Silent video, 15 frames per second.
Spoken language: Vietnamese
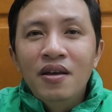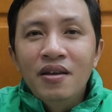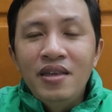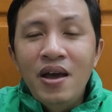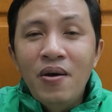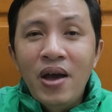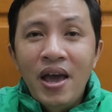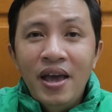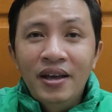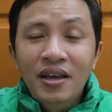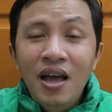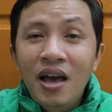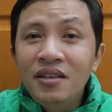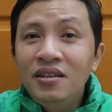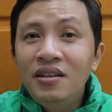Giao hàng,
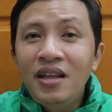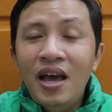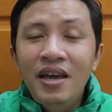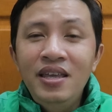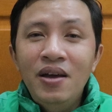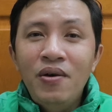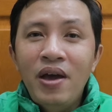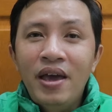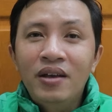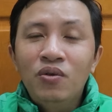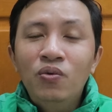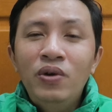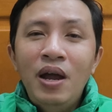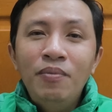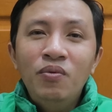cái hệ sinh thái giao hàng
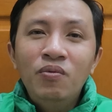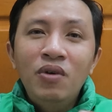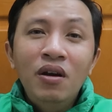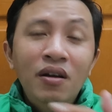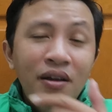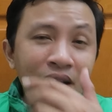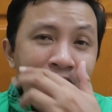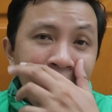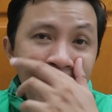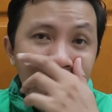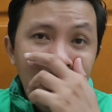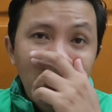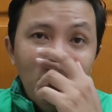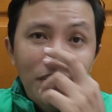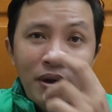của Grab cũng rất là đa
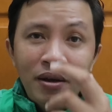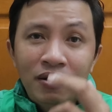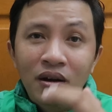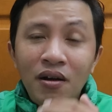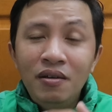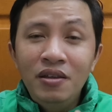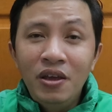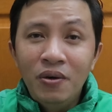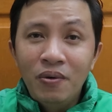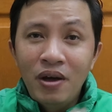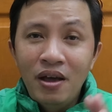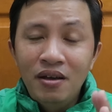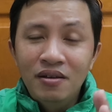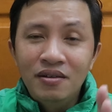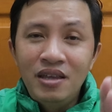dạng các bạn, rất là nhiều
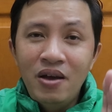ha.